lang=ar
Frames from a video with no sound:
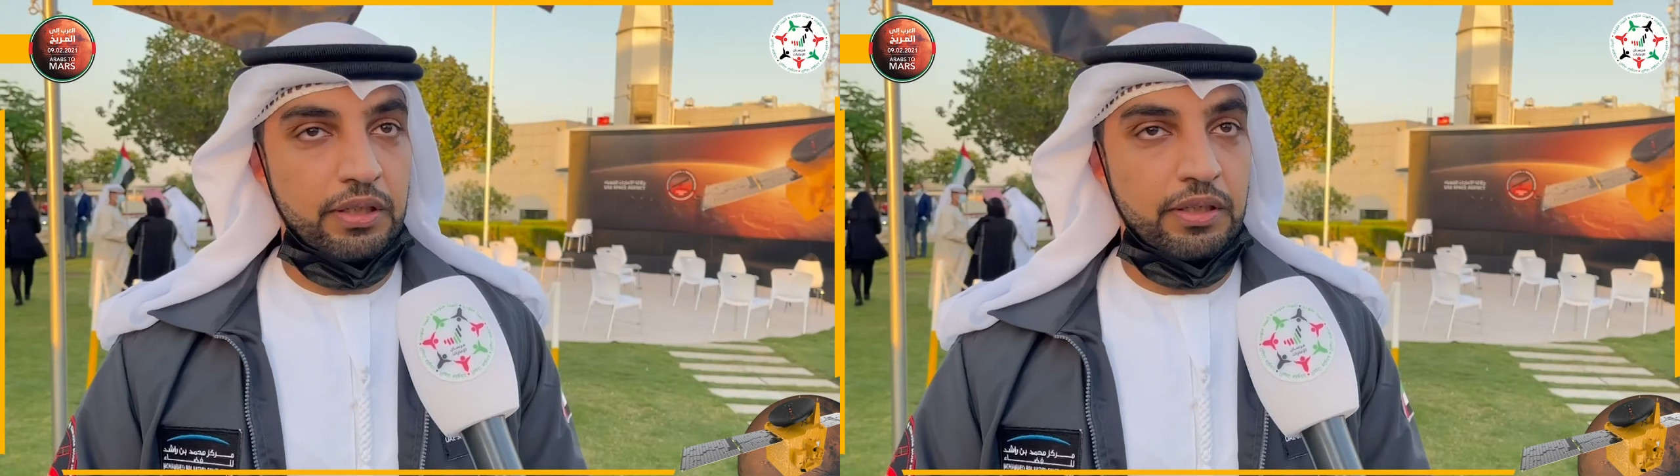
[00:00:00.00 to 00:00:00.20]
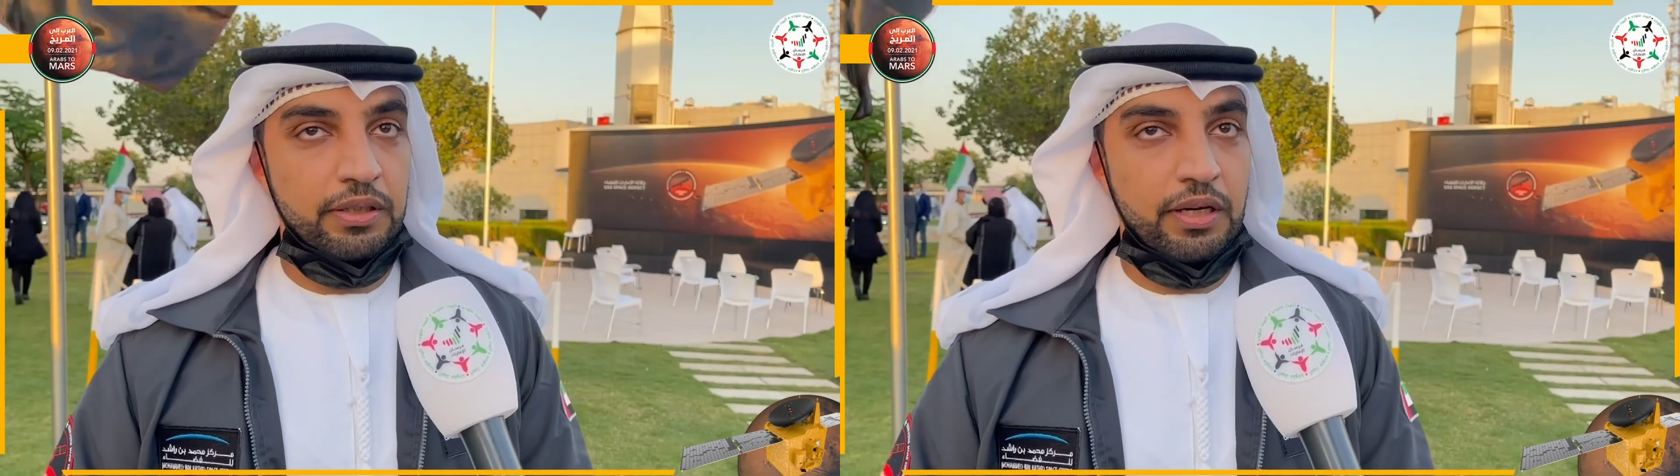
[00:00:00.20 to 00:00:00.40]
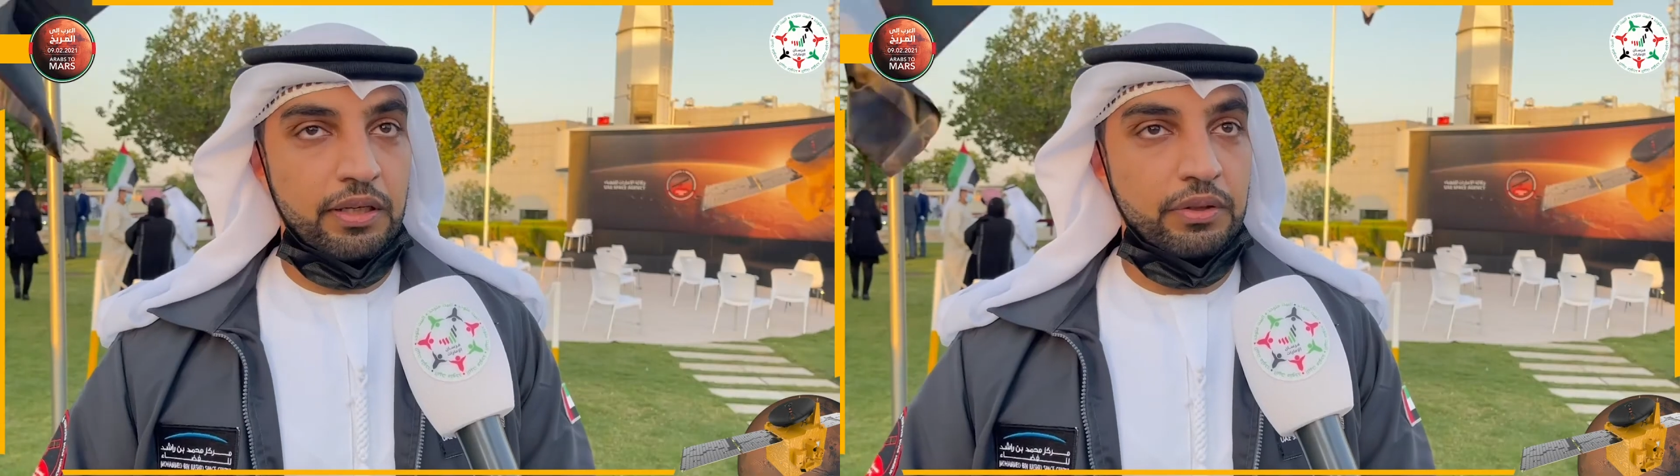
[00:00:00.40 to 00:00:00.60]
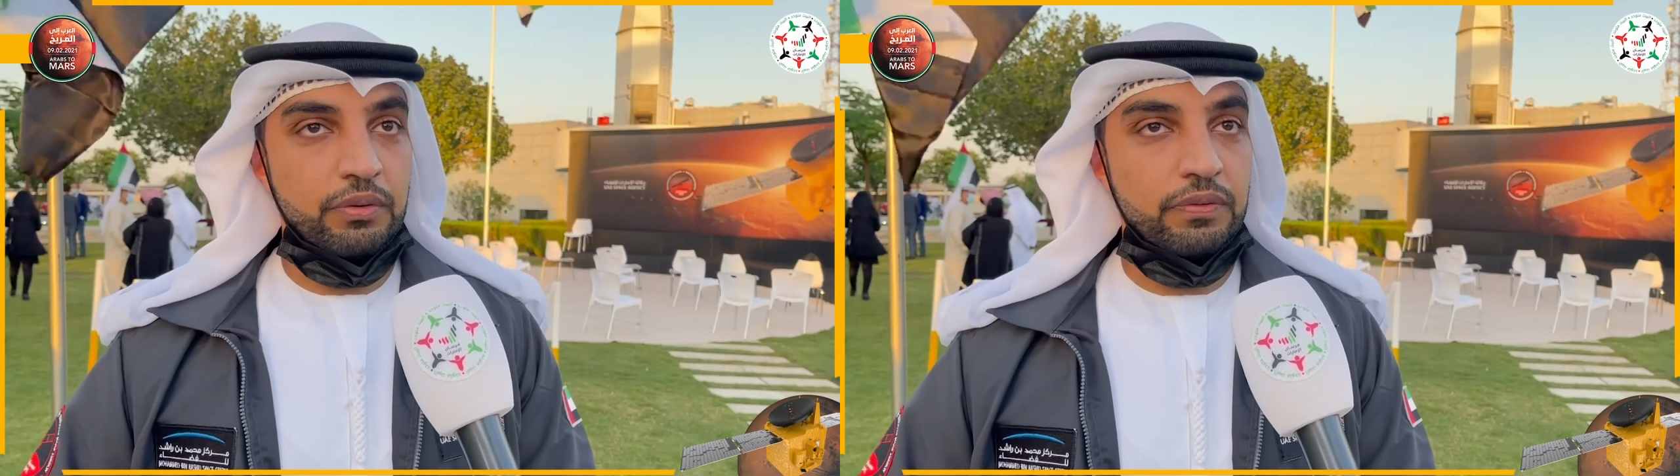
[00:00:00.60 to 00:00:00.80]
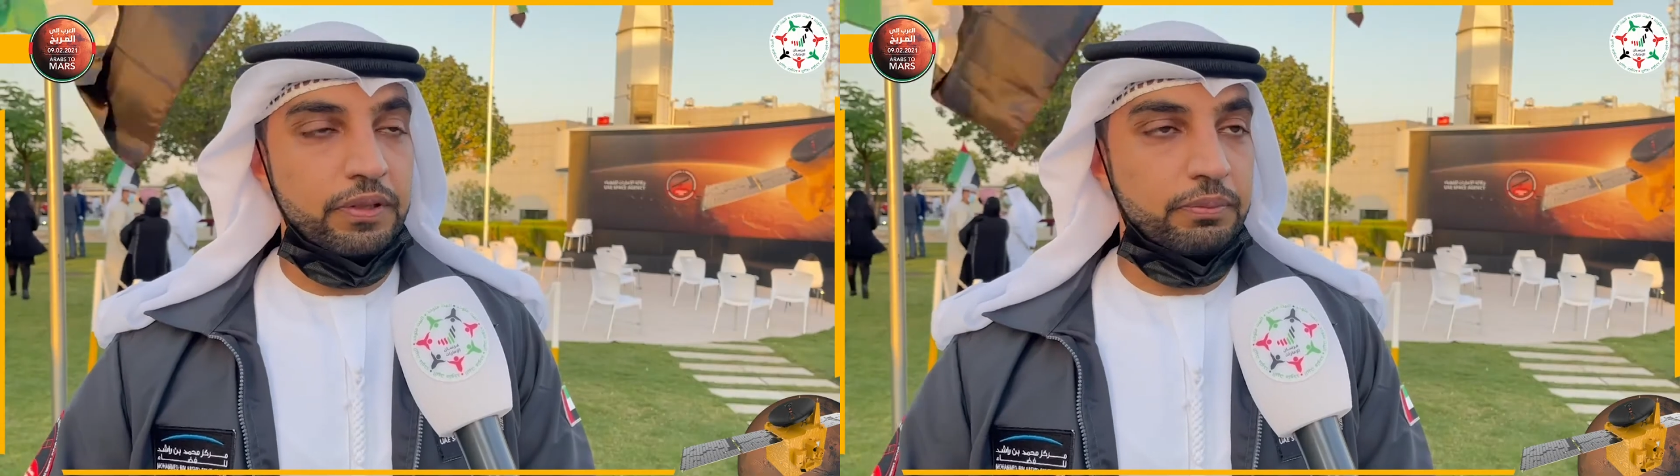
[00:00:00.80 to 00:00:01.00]
الله راح
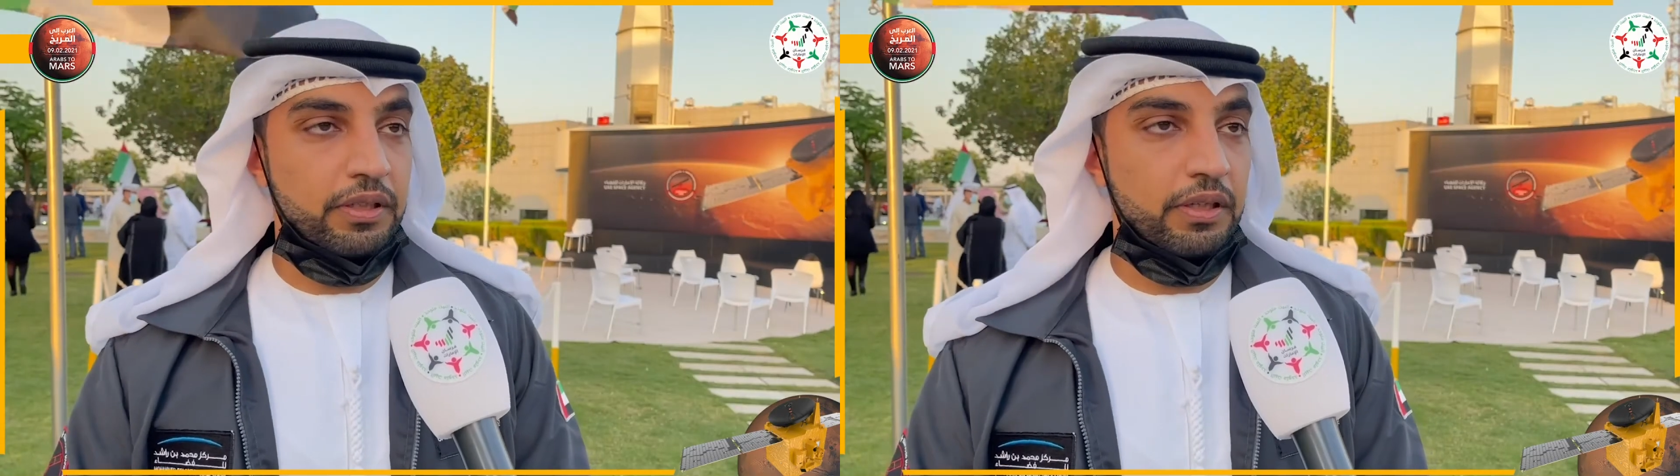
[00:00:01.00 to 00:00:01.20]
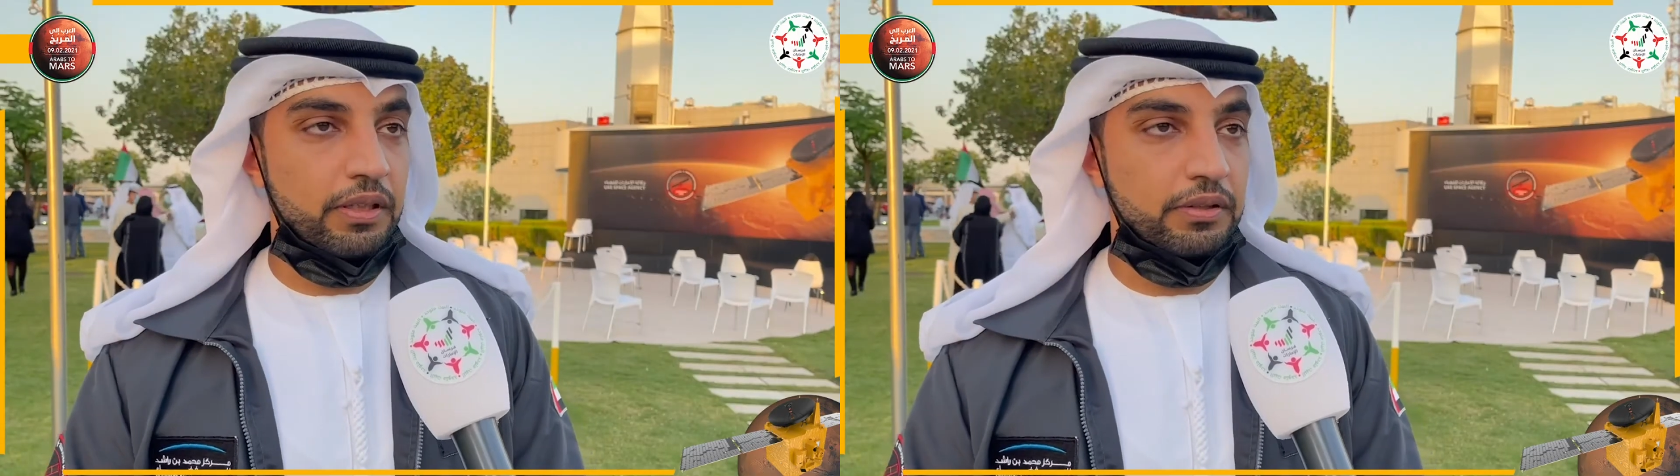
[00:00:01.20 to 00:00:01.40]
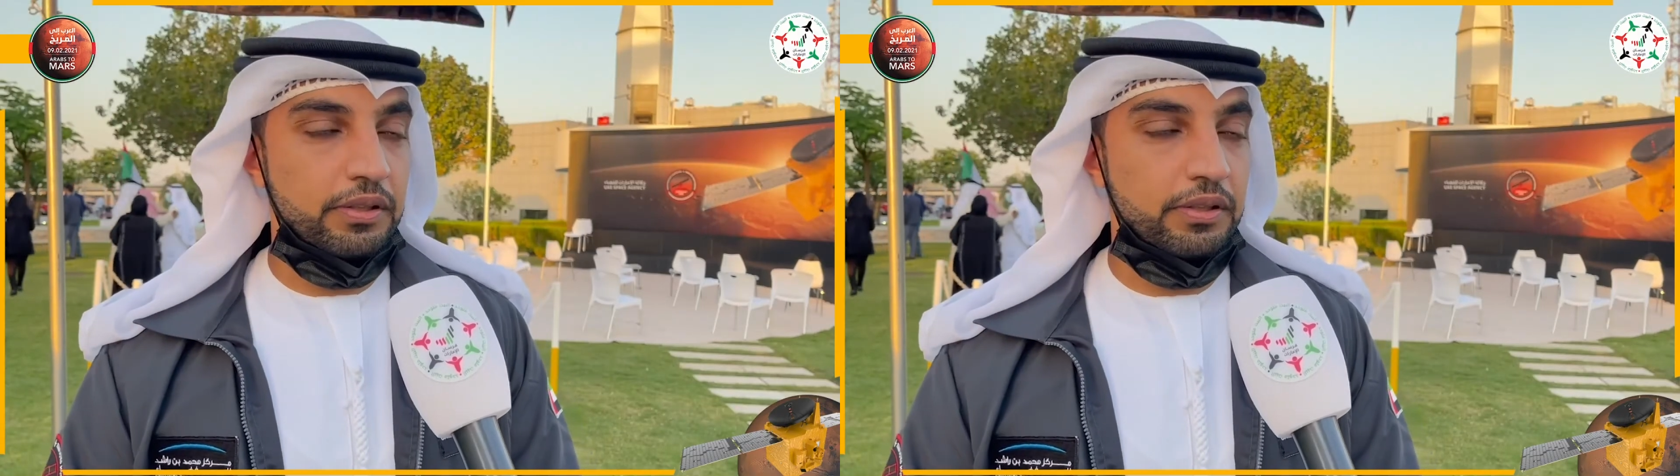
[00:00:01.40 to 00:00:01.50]
يكون في ابتكارات